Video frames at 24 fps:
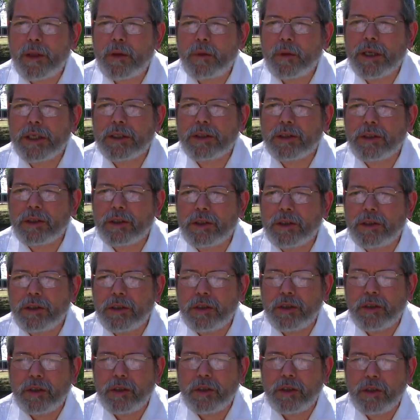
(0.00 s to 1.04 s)
educación
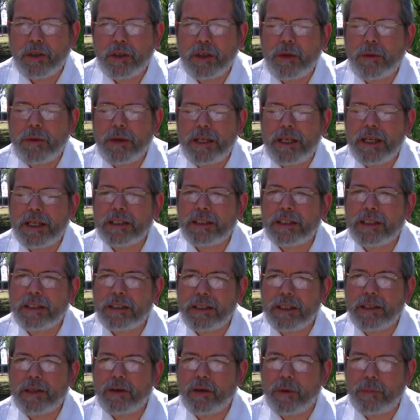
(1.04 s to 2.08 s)
no debería
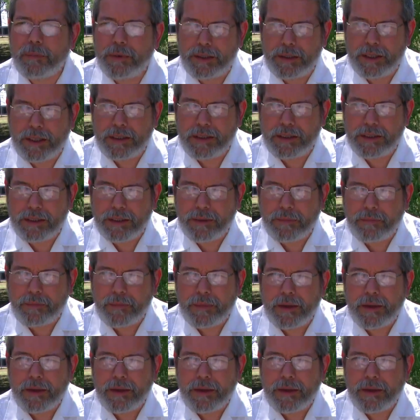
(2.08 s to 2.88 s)
existir competencia,